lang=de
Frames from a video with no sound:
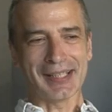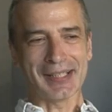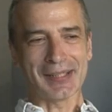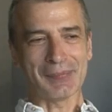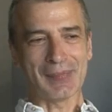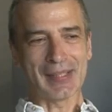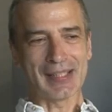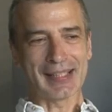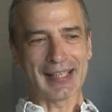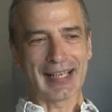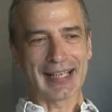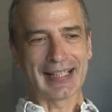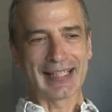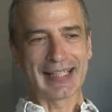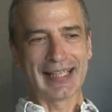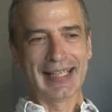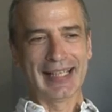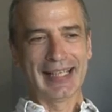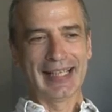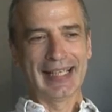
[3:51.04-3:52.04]
dass man sagt,
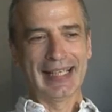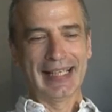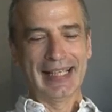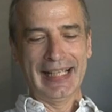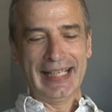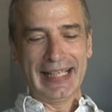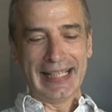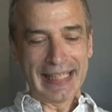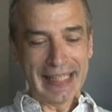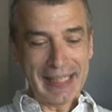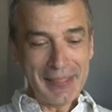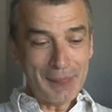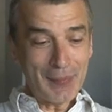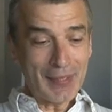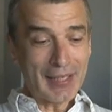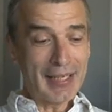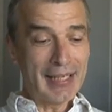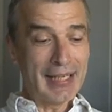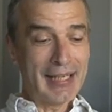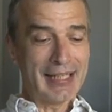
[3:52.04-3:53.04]

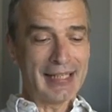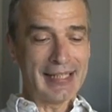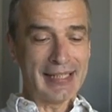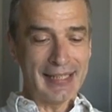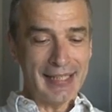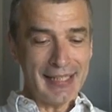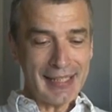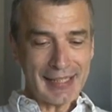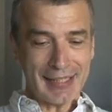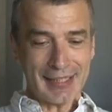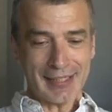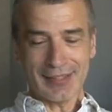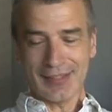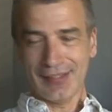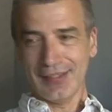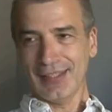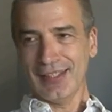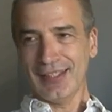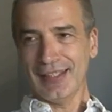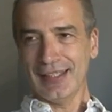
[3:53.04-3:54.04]
lieber
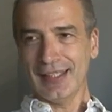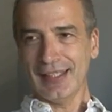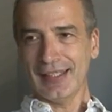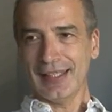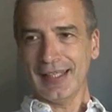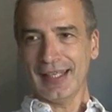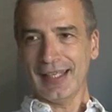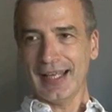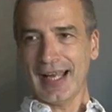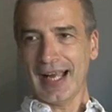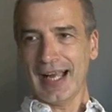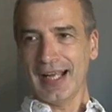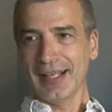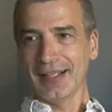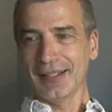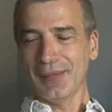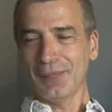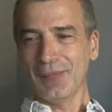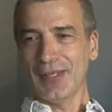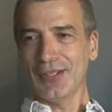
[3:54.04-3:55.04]
nicht in die
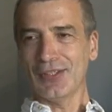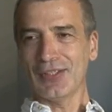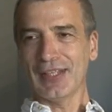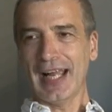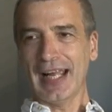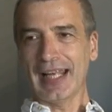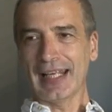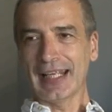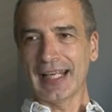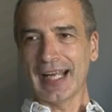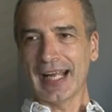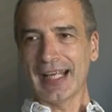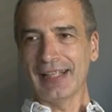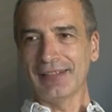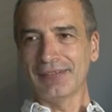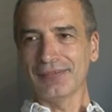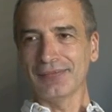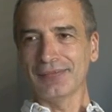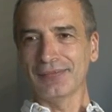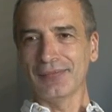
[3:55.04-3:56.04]
DNA der Menschen
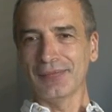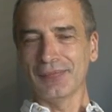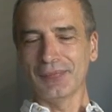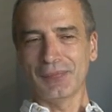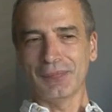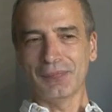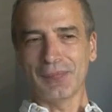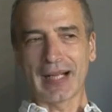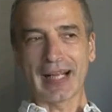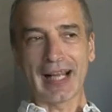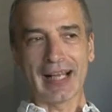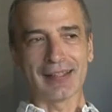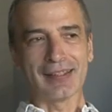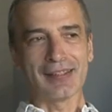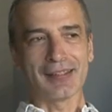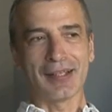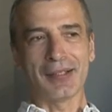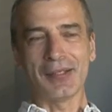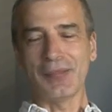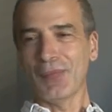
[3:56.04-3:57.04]
eingreifen, man kann
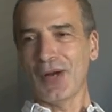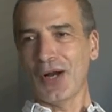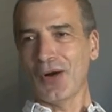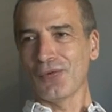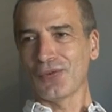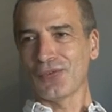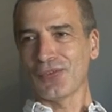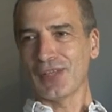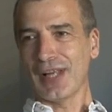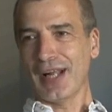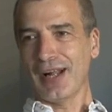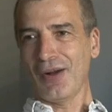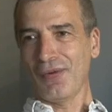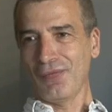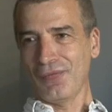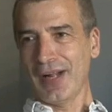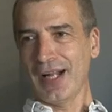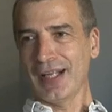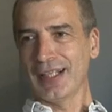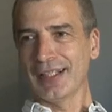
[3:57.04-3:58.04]
es dann nicht mehr
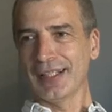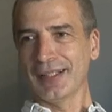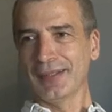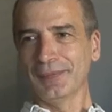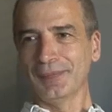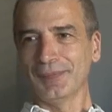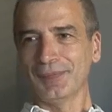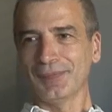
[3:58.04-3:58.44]
aufhalten